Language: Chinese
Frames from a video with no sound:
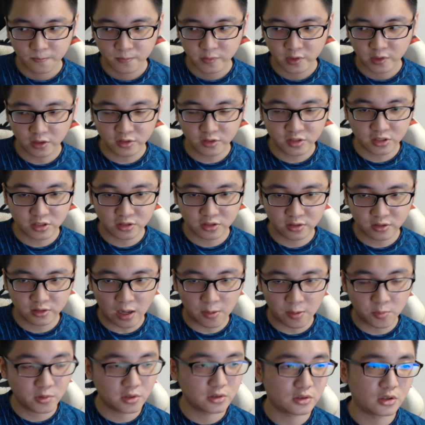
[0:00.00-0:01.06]
那其实大
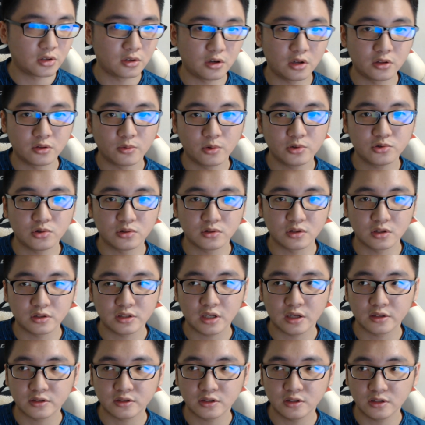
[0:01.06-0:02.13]
部分的人都会选择
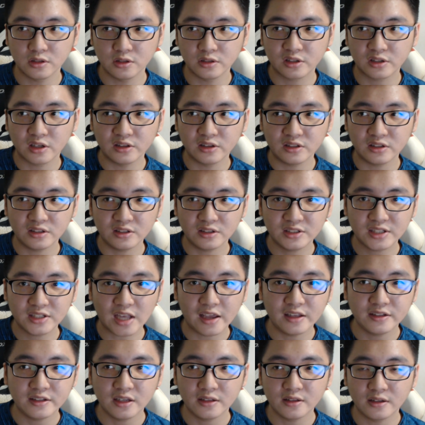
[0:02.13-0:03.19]
像是更下
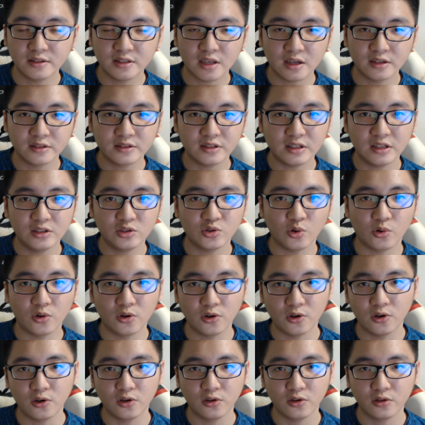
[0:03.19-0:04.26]
一阶的，像 C 九二
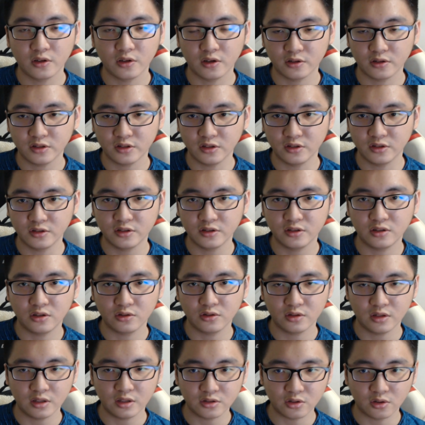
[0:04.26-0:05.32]
二，那其实是
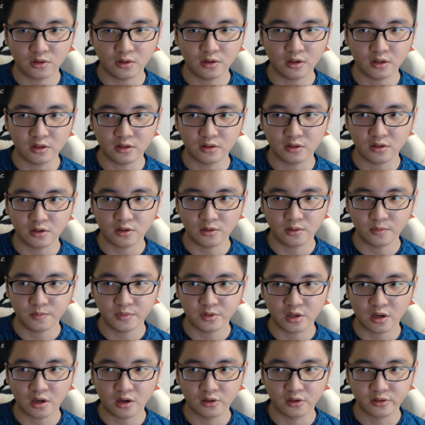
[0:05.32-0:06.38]
C 九二零的比
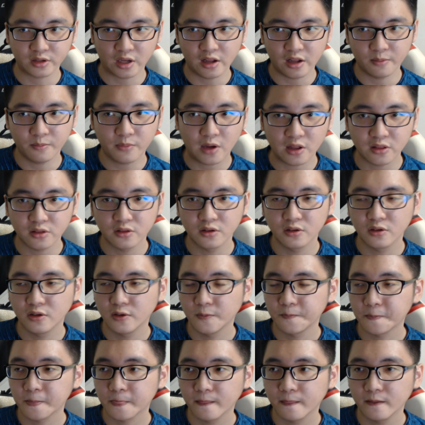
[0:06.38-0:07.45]
较改良版，
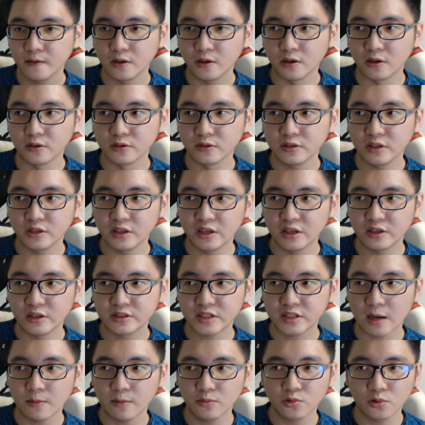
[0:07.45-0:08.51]
呃，也
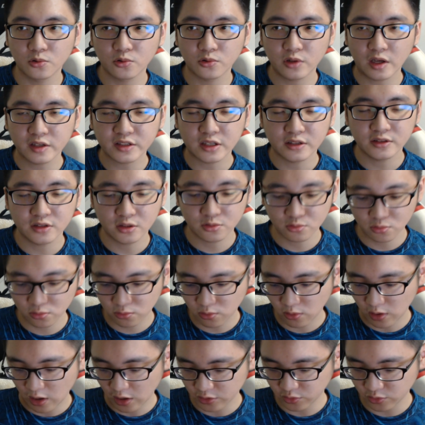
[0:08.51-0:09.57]
差不多落在三千多
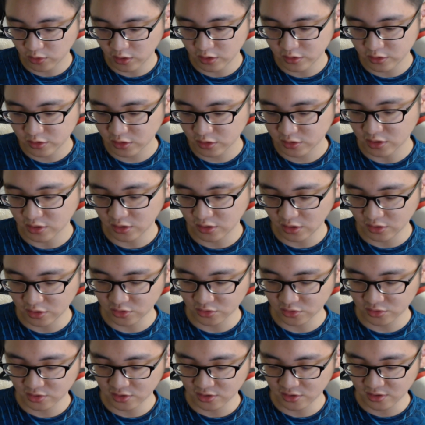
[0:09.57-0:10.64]
块啊。所以这整体就
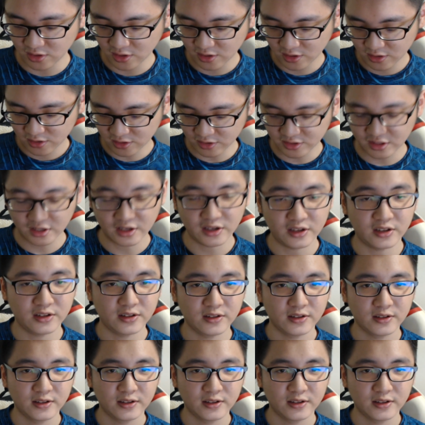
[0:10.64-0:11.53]
是那些